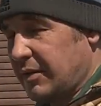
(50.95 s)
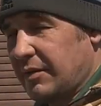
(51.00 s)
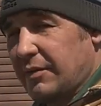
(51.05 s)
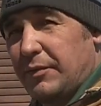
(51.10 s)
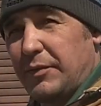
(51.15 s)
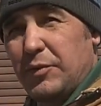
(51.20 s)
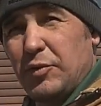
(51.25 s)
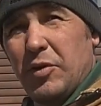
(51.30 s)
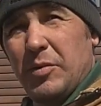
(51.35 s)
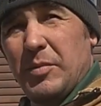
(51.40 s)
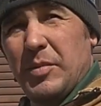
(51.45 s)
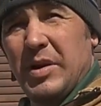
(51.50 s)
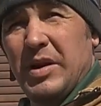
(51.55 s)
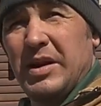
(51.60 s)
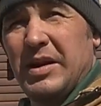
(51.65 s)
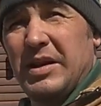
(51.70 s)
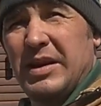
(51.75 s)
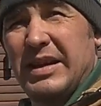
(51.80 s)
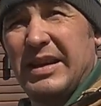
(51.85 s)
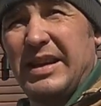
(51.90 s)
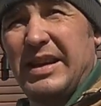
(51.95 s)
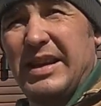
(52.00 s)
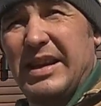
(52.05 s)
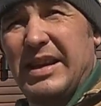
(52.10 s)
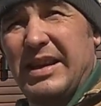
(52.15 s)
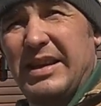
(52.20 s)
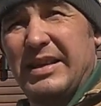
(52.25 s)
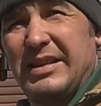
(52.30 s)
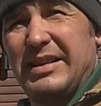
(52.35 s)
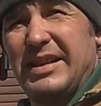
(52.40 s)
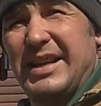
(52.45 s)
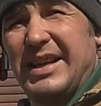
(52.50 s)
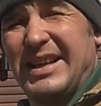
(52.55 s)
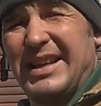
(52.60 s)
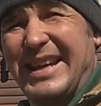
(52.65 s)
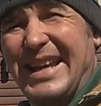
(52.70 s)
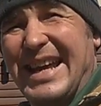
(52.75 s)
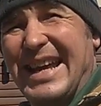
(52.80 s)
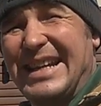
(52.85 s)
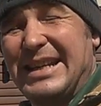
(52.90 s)
в нем ре ре
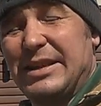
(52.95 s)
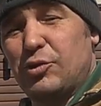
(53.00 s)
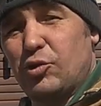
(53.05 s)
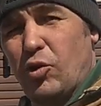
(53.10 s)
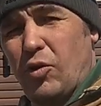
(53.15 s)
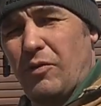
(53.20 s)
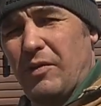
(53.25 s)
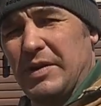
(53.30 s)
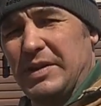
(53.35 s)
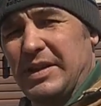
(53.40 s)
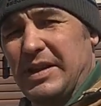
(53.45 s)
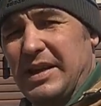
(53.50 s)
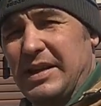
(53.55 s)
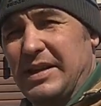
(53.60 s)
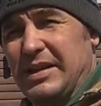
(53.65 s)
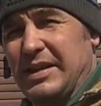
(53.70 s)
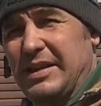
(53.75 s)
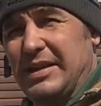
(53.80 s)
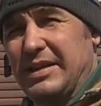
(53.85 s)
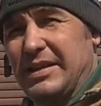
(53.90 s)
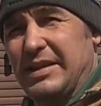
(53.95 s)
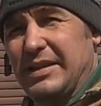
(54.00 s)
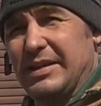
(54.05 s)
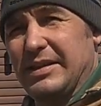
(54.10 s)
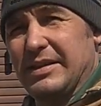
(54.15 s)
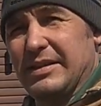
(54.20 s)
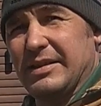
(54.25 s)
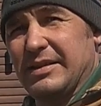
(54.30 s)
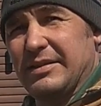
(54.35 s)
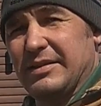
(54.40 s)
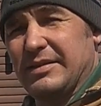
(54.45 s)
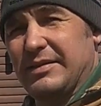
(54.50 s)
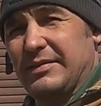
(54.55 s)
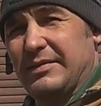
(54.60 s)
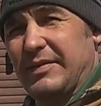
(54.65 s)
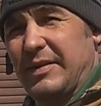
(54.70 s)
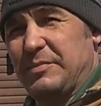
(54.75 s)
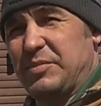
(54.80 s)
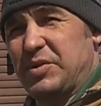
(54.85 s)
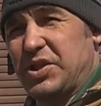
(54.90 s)
реализована и
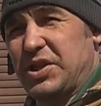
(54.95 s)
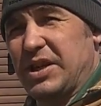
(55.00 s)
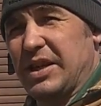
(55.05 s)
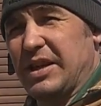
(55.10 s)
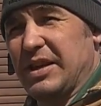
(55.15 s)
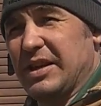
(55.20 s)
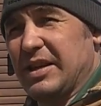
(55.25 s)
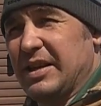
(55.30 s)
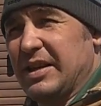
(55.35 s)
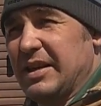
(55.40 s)
вообще